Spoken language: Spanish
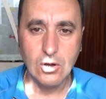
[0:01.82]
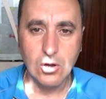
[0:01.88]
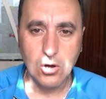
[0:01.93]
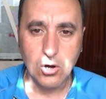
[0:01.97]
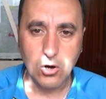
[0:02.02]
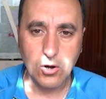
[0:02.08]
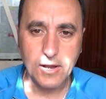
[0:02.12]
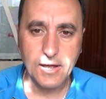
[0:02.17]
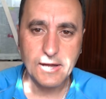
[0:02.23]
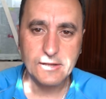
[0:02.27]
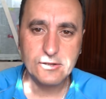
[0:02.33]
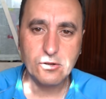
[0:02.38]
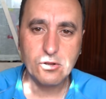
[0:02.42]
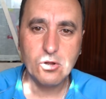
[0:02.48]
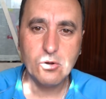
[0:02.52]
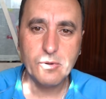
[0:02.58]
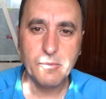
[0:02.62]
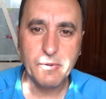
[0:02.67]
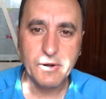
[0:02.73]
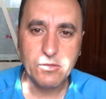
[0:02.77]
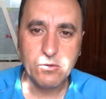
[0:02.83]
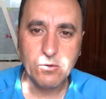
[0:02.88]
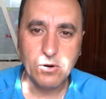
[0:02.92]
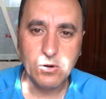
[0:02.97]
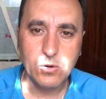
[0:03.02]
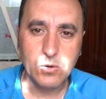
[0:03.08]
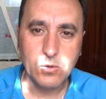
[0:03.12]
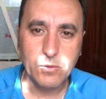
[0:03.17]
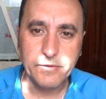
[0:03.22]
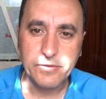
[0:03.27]
Hola a todos, bienvenidos a
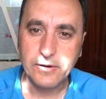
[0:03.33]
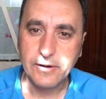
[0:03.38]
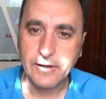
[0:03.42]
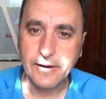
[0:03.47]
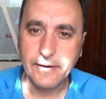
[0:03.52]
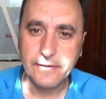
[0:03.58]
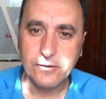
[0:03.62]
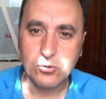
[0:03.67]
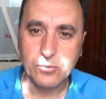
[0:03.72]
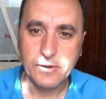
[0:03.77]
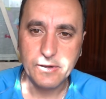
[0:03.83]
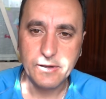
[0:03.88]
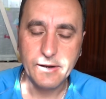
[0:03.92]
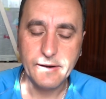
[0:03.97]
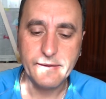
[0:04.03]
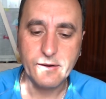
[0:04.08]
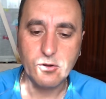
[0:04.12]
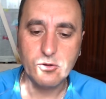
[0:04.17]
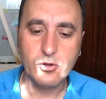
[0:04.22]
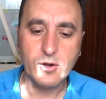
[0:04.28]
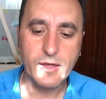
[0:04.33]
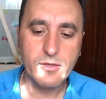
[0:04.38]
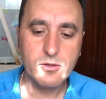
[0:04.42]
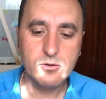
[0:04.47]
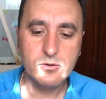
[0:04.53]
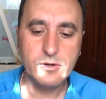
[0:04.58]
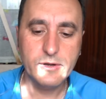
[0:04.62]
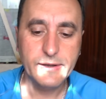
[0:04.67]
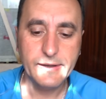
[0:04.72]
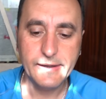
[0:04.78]
un nuevo vídeo del canal de YouTube El Dragón
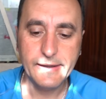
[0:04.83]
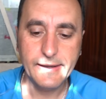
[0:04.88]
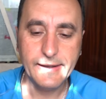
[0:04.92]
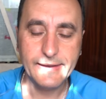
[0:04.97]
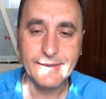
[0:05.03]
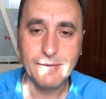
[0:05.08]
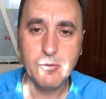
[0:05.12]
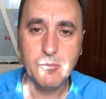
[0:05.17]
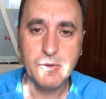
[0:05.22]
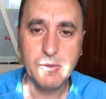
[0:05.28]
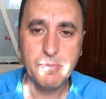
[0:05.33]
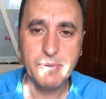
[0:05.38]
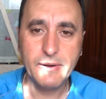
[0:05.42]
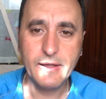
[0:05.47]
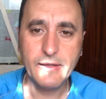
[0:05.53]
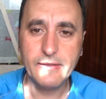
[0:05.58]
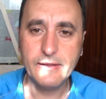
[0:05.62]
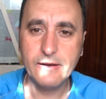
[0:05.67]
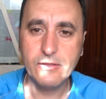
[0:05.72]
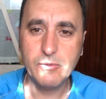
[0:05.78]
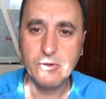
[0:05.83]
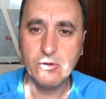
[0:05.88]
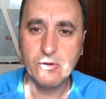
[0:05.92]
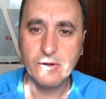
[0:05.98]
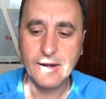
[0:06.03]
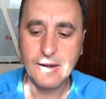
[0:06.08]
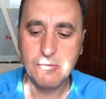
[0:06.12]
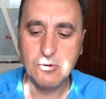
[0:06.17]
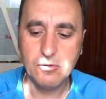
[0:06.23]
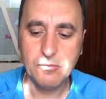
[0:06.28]
Dorado. Estamos en vísperas del Domingo
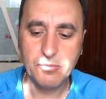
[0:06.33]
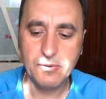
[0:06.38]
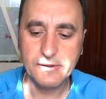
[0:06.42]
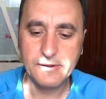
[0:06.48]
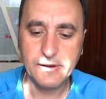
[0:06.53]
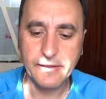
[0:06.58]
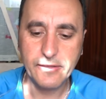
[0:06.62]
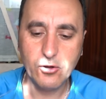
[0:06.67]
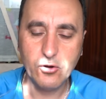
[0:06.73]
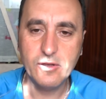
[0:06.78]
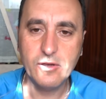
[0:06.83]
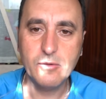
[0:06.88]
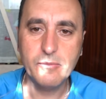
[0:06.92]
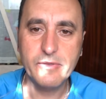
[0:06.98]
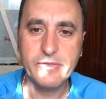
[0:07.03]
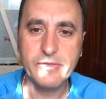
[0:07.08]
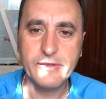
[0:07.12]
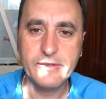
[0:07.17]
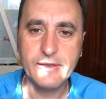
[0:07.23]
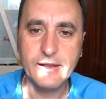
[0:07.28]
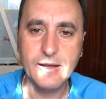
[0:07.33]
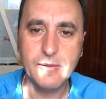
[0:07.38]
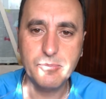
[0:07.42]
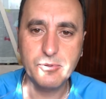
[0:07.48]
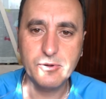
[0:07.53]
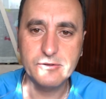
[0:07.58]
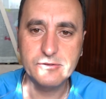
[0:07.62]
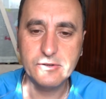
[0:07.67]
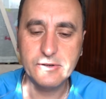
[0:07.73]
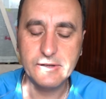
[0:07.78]
de Ramos, por la tarde de hoy comienzan ya las
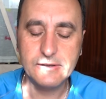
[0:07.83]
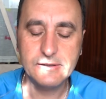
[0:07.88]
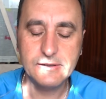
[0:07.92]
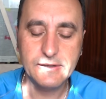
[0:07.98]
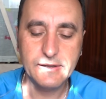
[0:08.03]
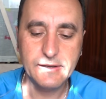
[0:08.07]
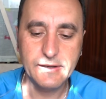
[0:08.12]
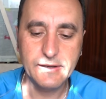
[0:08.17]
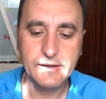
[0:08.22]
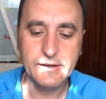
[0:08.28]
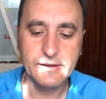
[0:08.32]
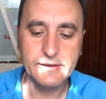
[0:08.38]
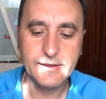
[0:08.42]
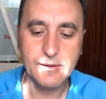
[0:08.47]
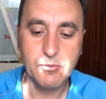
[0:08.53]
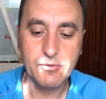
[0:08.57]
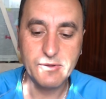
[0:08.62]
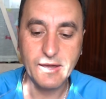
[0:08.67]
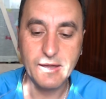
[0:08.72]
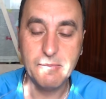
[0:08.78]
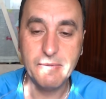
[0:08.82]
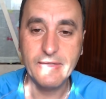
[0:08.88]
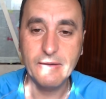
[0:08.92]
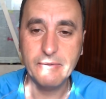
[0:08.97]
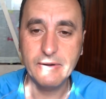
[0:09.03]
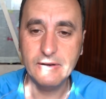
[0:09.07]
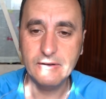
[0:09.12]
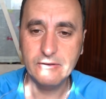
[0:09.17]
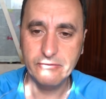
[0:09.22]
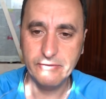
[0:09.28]
procesiones, eh, estamos ya en el mes de
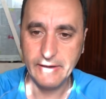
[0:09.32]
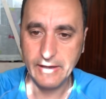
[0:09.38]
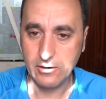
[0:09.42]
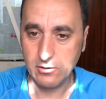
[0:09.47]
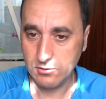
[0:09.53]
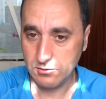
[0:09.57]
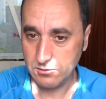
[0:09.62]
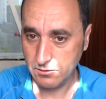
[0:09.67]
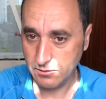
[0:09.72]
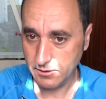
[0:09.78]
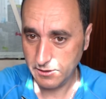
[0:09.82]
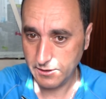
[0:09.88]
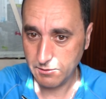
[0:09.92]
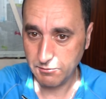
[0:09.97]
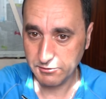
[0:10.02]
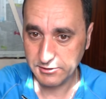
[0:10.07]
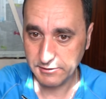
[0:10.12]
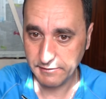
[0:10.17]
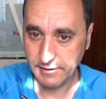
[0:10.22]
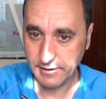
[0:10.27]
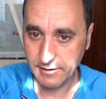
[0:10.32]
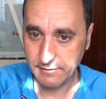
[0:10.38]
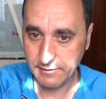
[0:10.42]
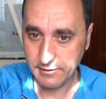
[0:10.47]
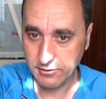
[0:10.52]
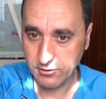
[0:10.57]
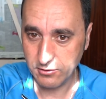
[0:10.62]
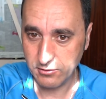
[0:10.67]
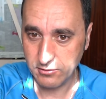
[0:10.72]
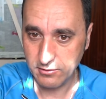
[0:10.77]
abril, fijaros cómo se ve en el
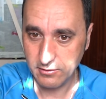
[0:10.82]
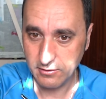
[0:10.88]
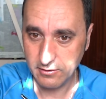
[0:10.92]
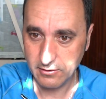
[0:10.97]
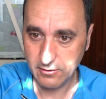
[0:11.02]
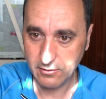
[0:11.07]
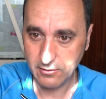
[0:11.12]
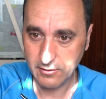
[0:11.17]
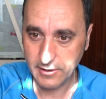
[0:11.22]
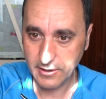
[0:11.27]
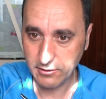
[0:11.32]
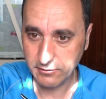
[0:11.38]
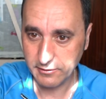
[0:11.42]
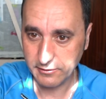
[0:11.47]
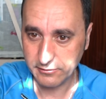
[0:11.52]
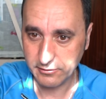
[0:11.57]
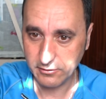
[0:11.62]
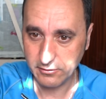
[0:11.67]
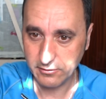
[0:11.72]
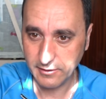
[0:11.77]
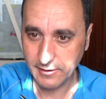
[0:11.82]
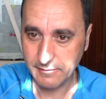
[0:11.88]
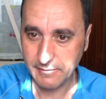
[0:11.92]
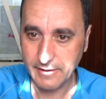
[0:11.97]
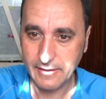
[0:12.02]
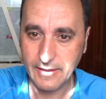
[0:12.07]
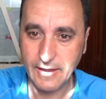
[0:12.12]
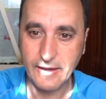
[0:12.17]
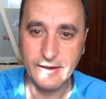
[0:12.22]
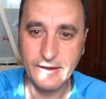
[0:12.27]
vídeo los rayos de sol que
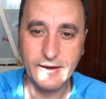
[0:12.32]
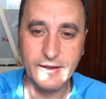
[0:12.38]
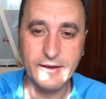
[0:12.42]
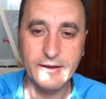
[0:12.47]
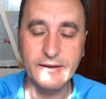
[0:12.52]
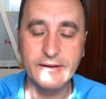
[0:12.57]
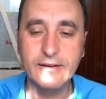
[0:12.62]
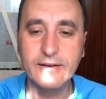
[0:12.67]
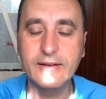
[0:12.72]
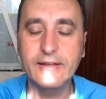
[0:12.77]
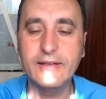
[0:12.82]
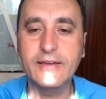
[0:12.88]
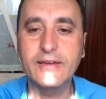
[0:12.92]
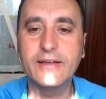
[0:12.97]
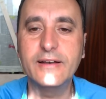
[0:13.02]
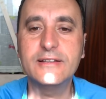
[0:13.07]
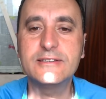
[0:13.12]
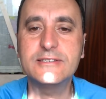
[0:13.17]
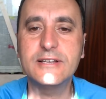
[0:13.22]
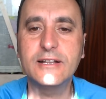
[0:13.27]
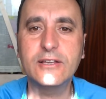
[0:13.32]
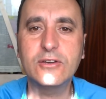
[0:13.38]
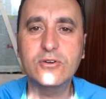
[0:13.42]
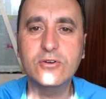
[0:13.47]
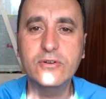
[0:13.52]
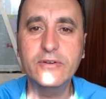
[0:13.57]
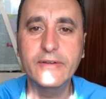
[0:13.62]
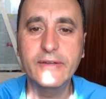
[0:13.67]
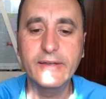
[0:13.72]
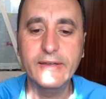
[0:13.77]
me dan en el, en el
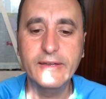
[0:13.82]
chaleco.